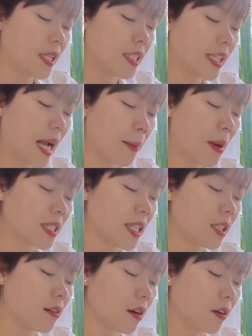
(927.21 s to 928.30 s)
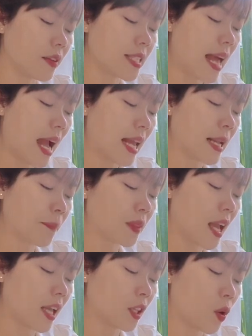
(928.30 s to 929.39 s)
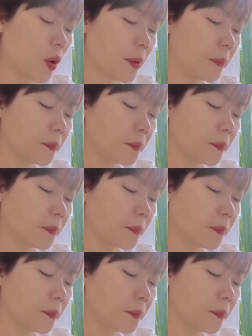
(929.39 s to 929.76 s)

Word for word: chỉ khám bác sĩ thường với giá 5 tệ thôi.